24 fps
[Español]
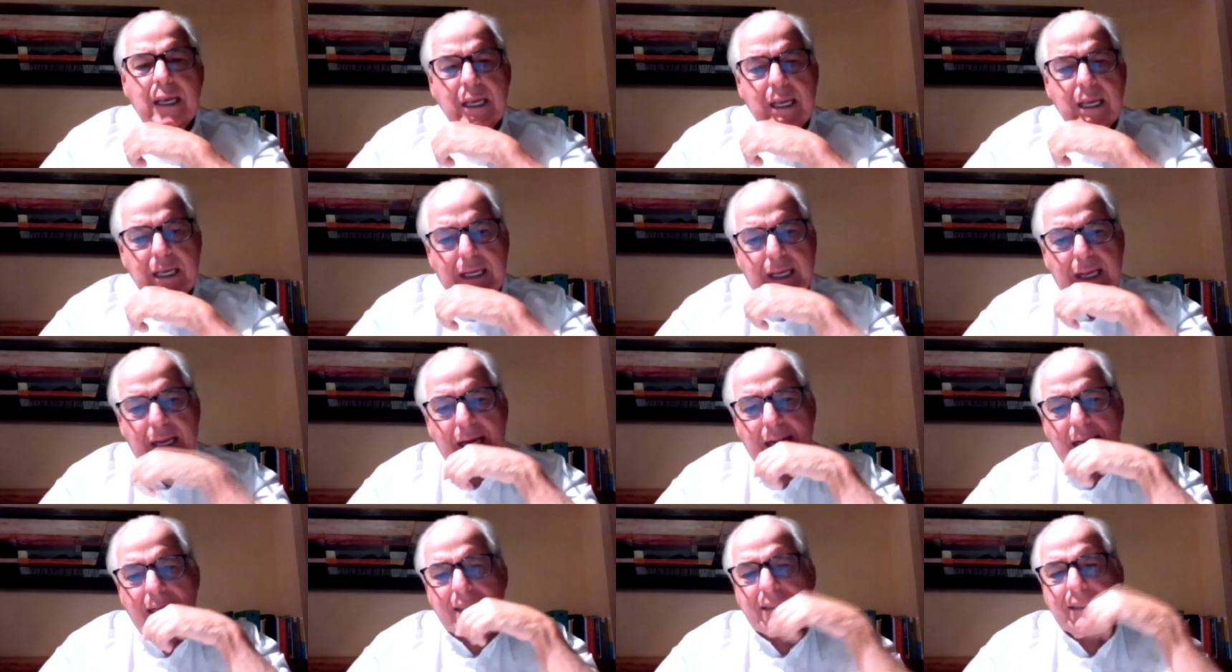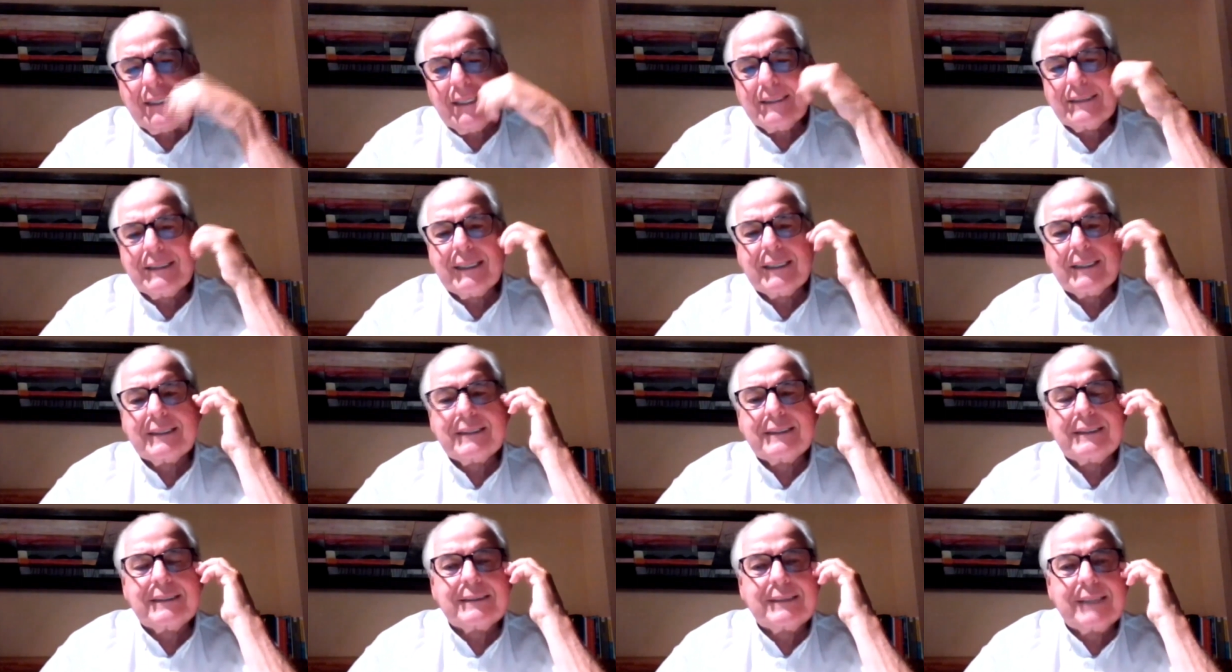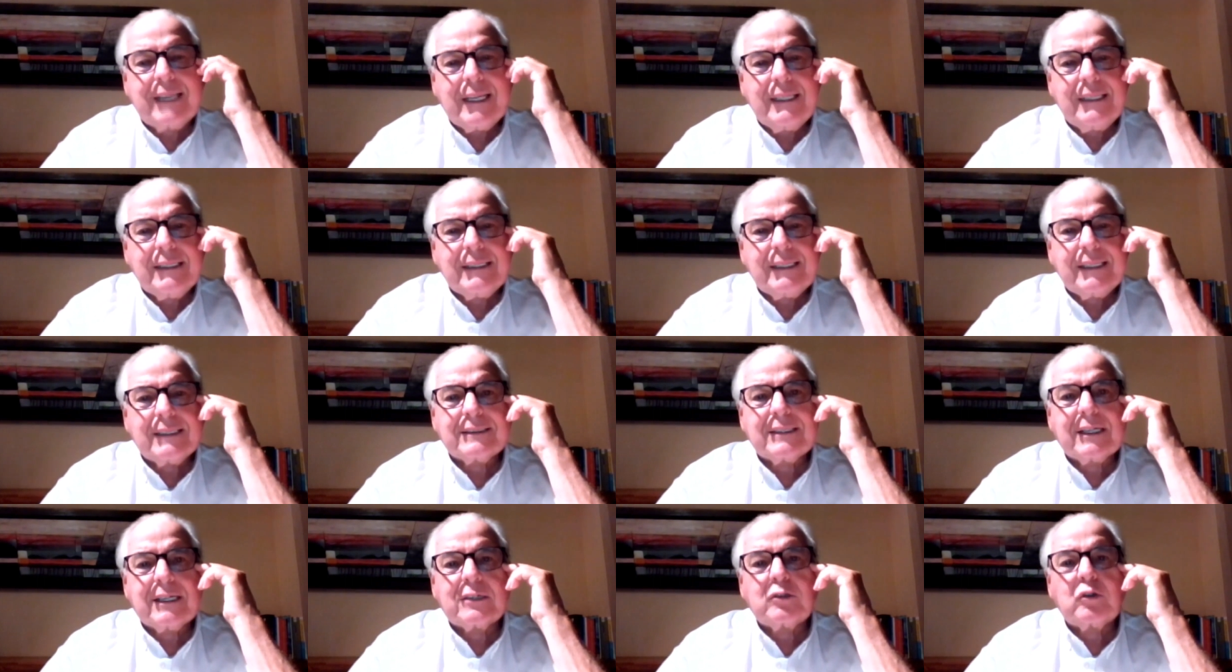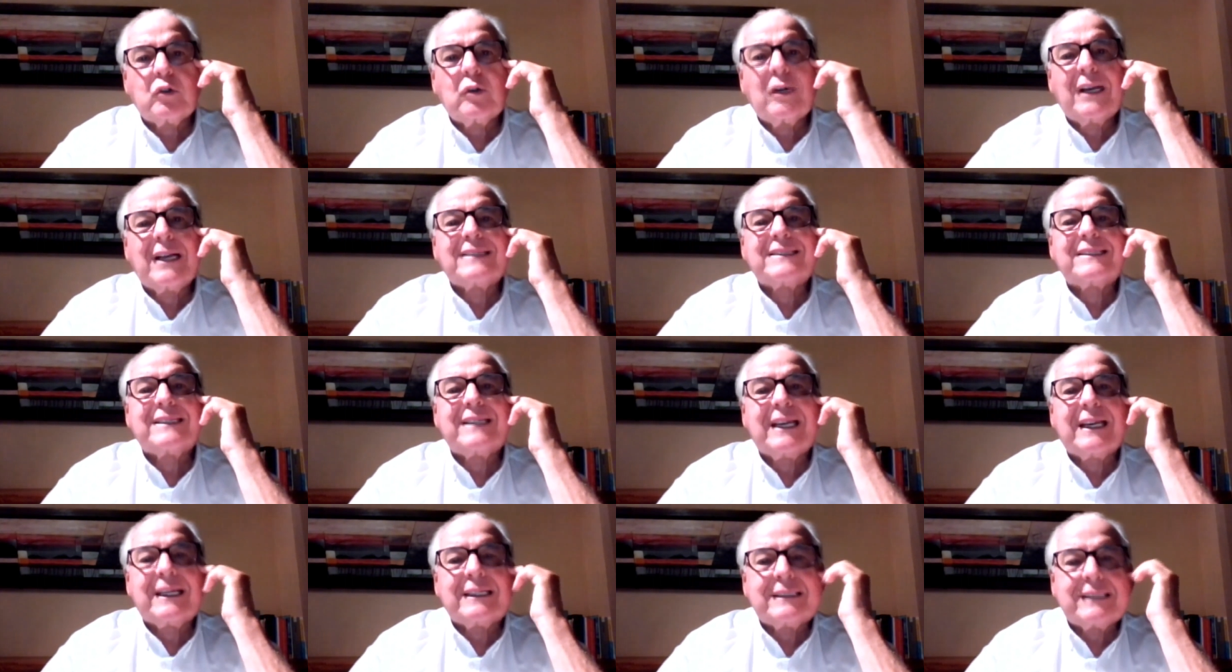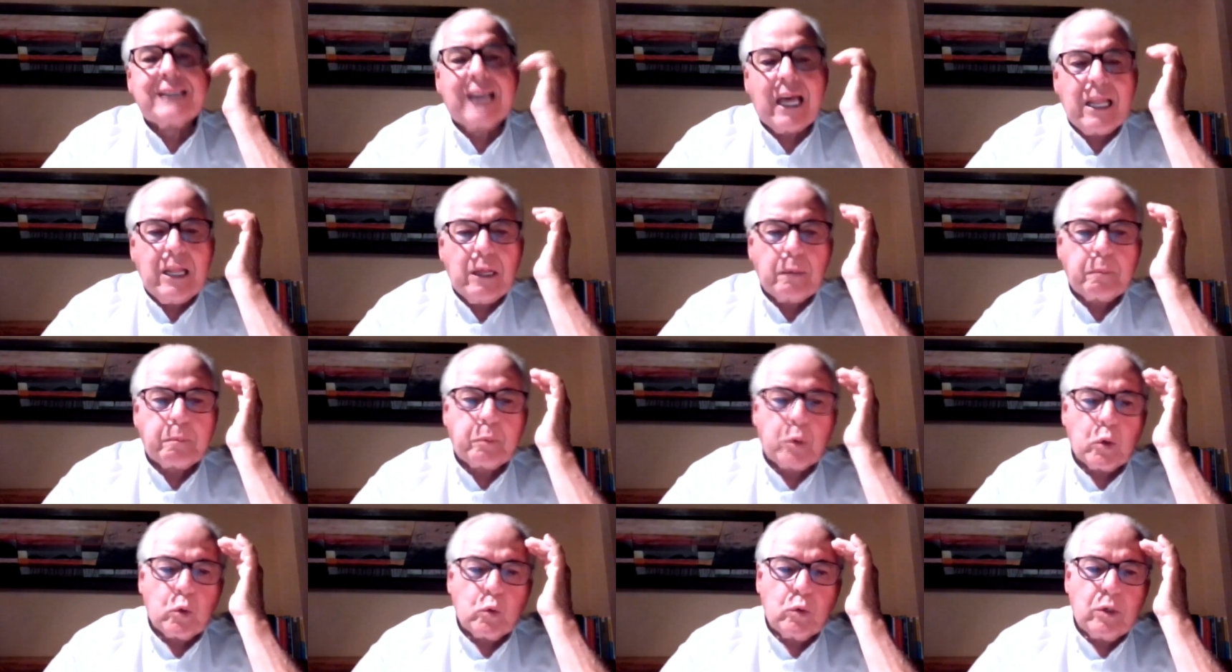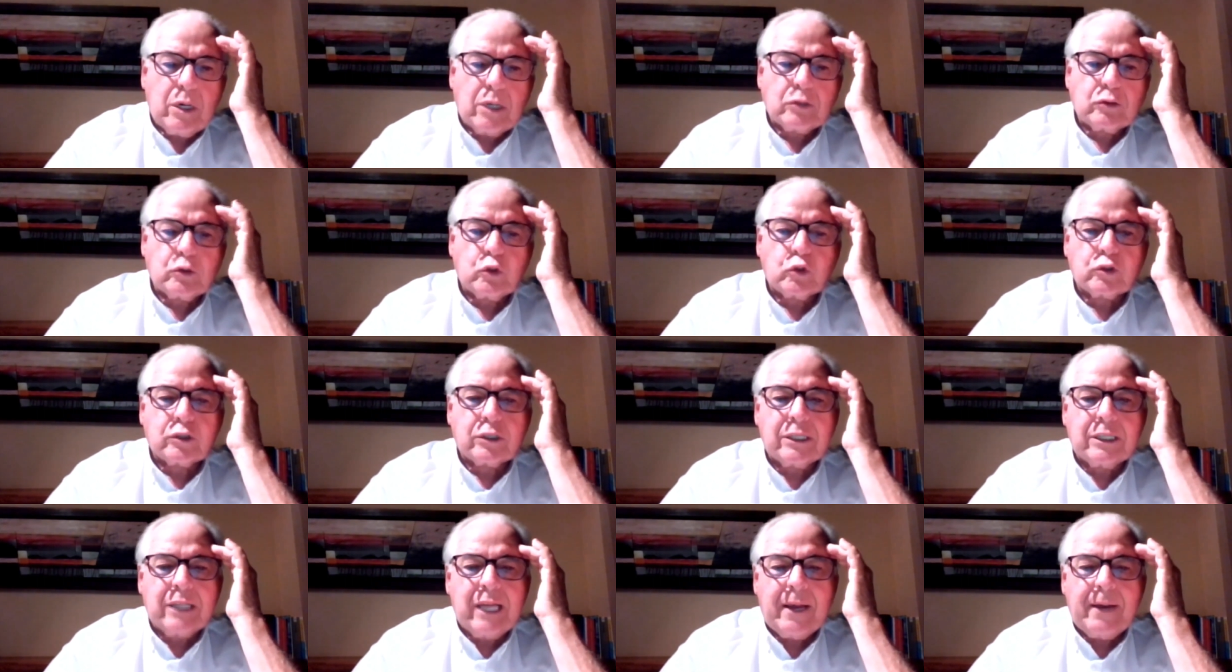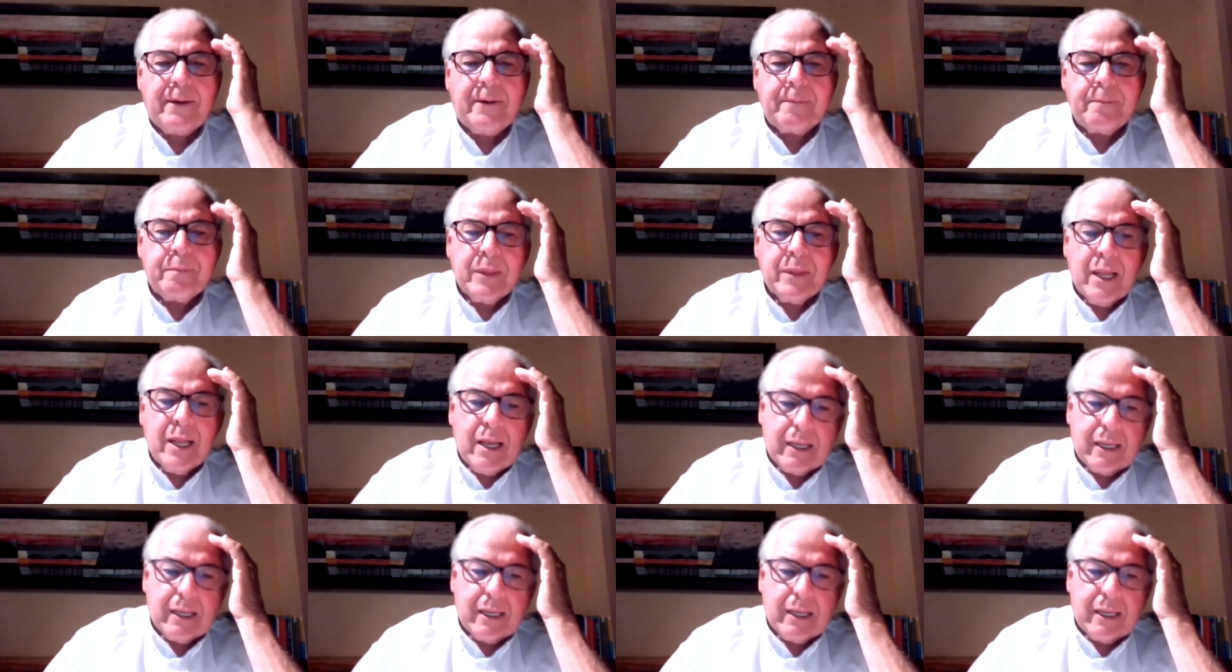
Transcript: y creencias existentes que son aceptadas por una sociedad